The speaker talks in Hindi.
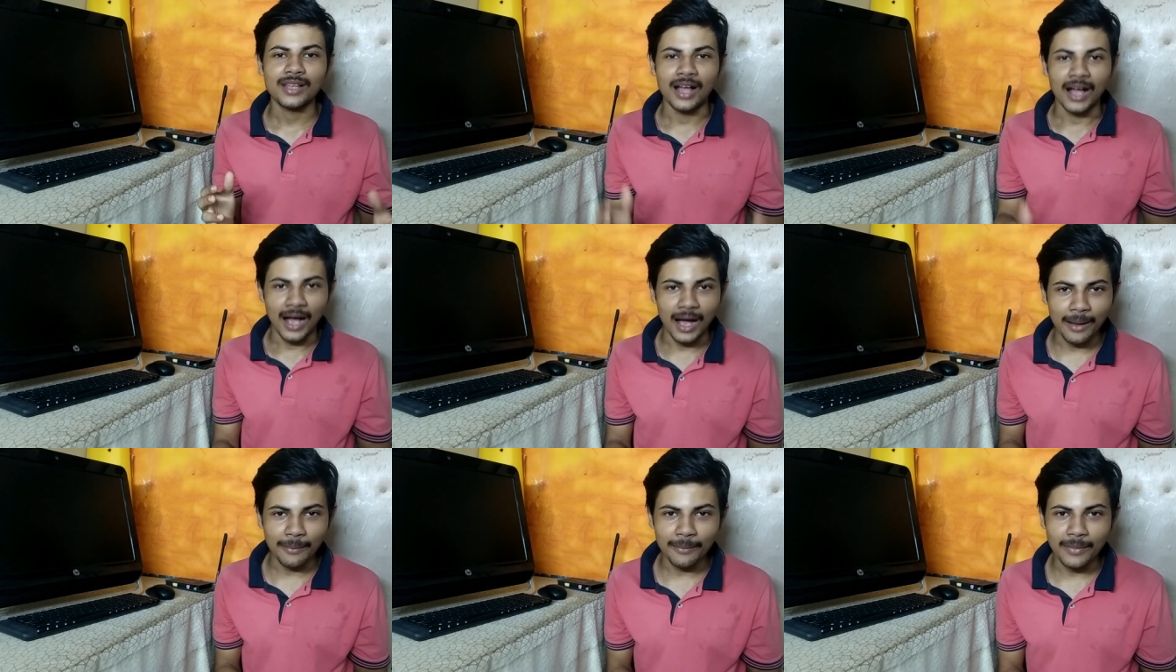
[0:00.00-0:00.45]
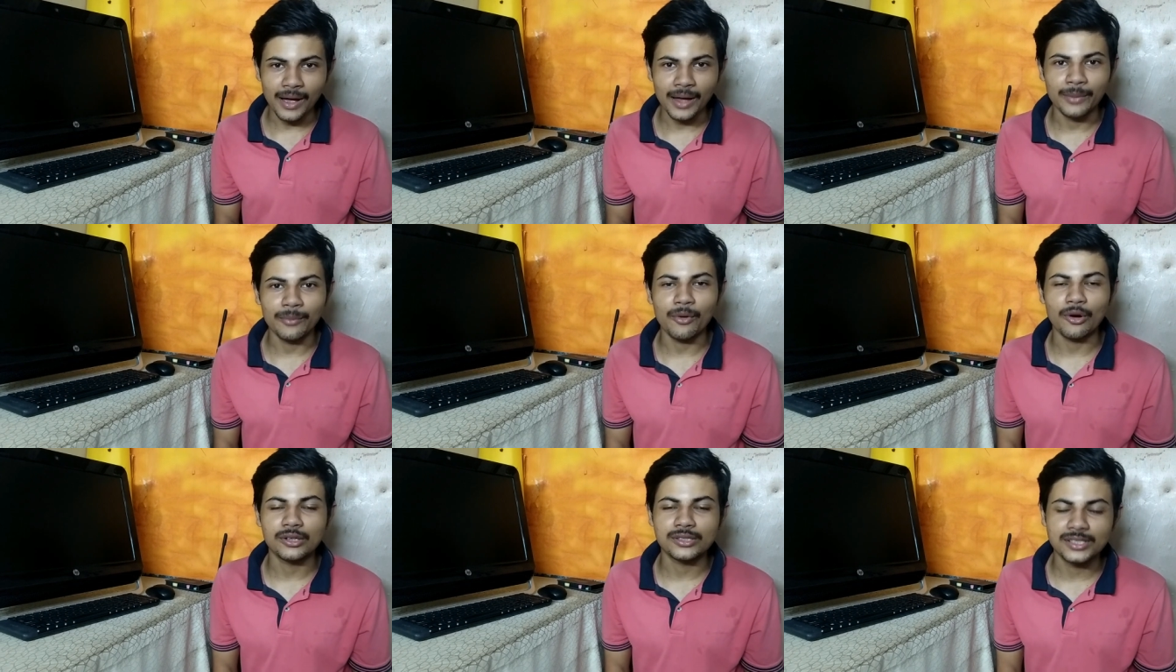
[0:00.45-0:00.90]
हम
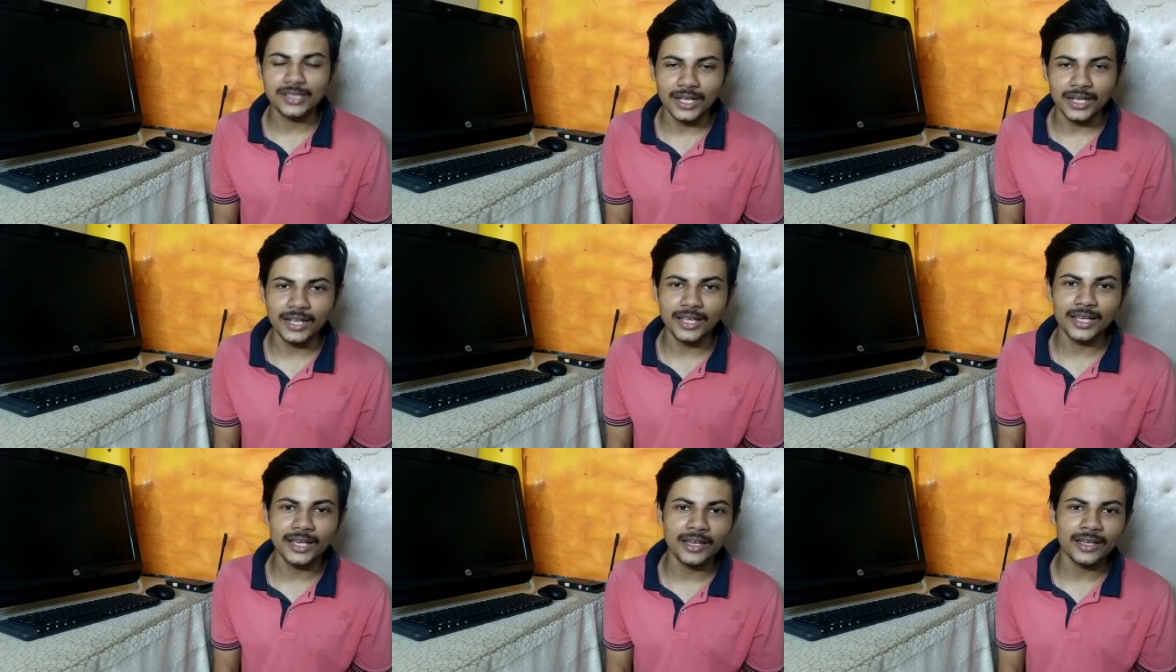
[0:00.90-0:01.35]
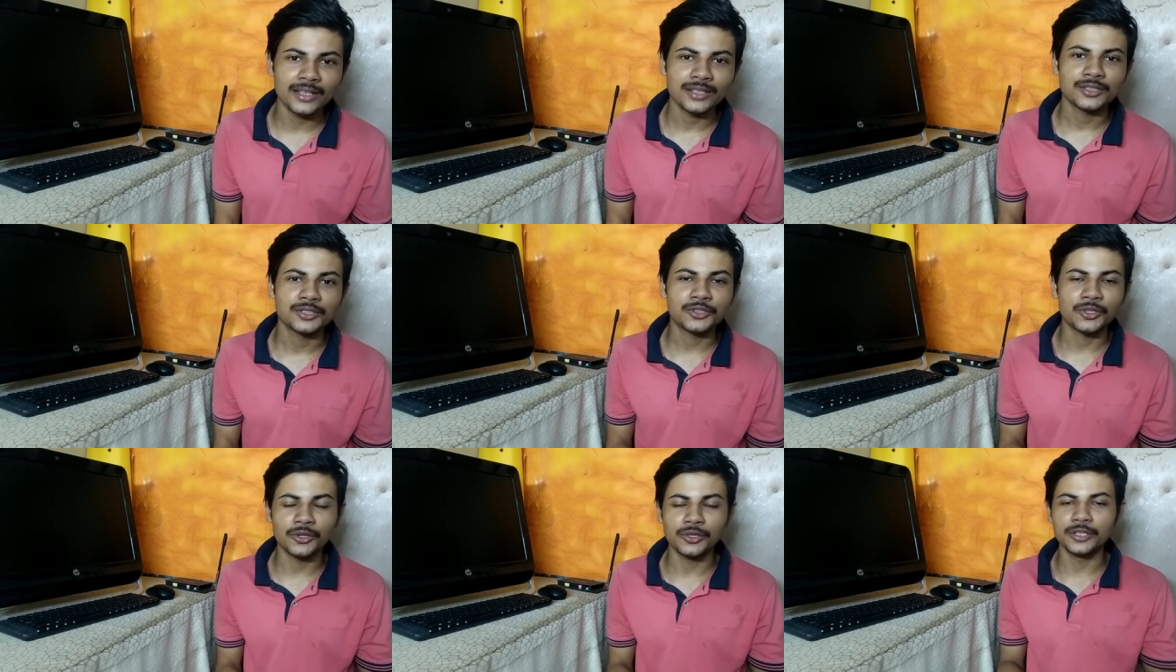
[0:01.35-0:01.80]
अनबॉक्स करेंगे
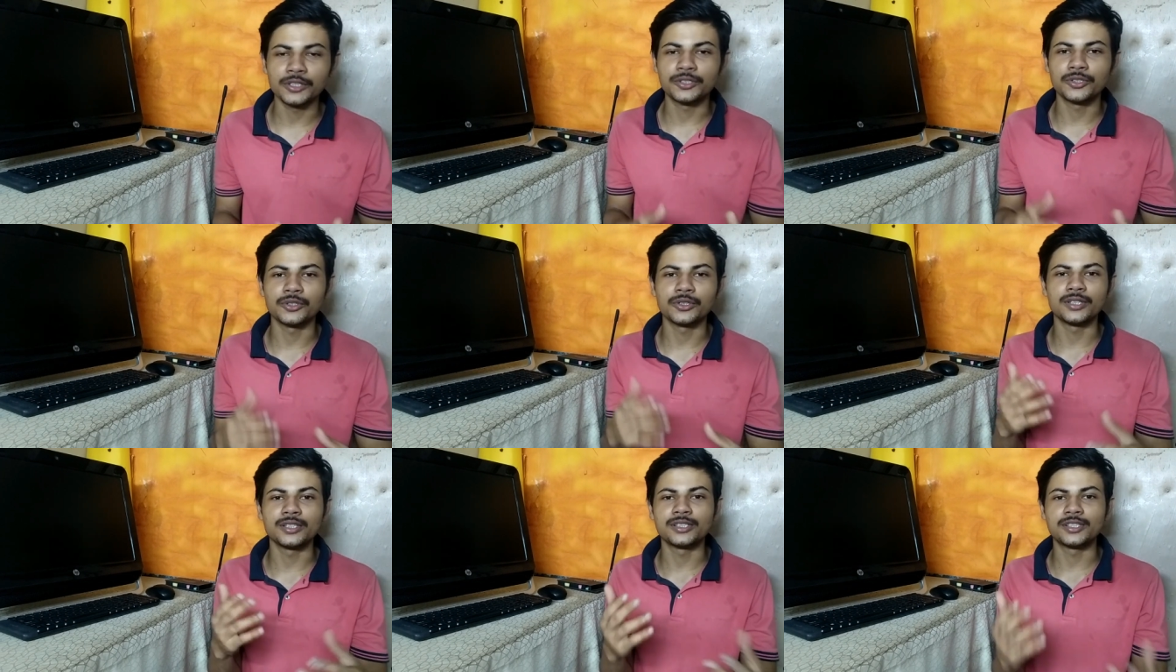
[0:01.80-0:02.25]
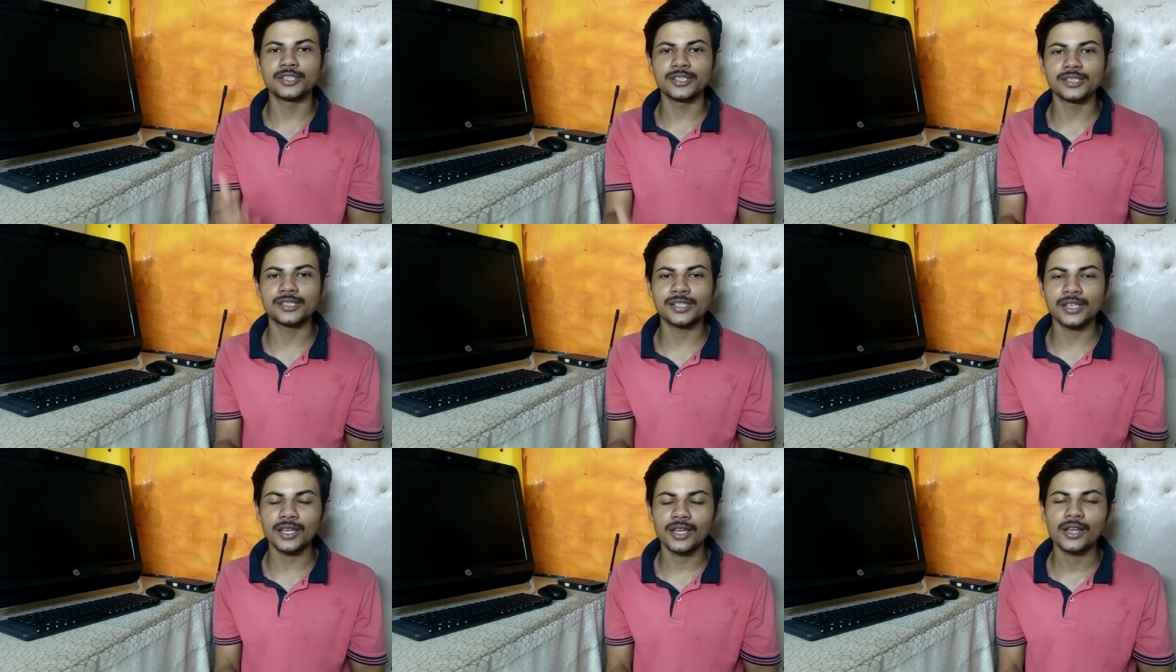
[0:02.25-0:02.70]
छोटी छोटी
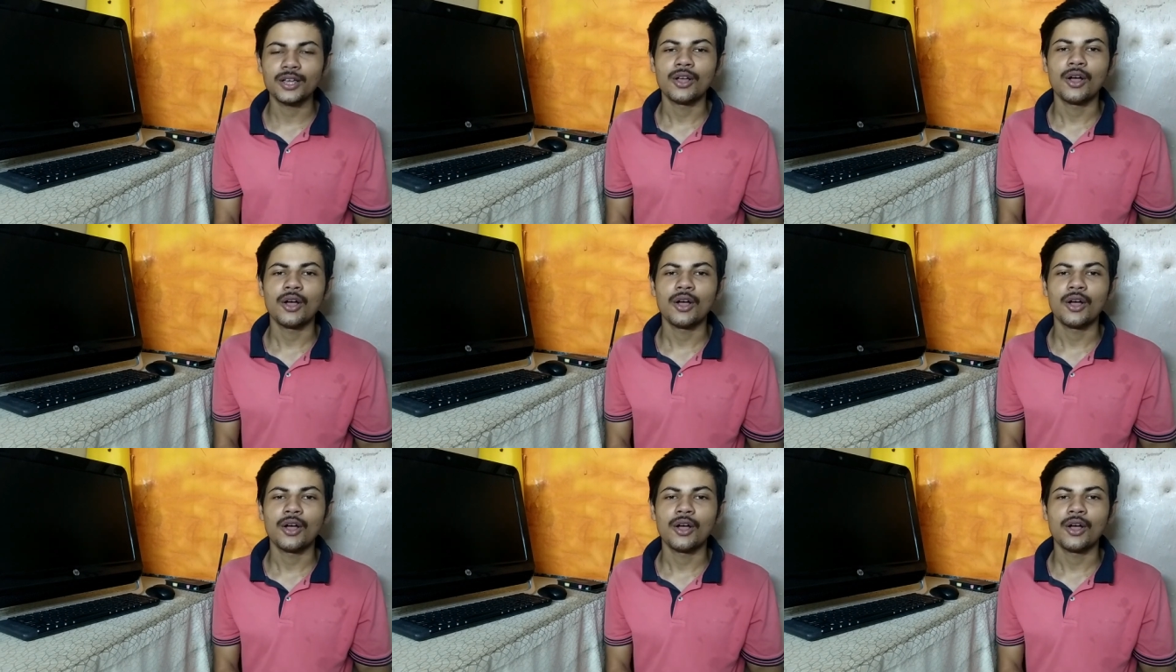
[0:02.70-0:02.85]
चीज़ें